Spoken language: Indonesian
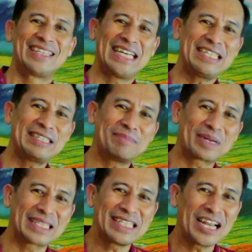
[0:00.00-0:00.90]
Jadi
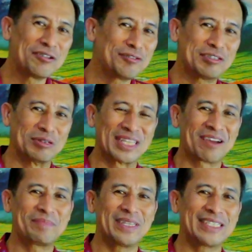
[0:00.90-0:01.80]
sepertinya lucu,
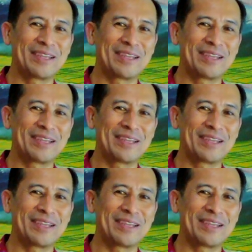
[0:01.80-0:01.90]
tapi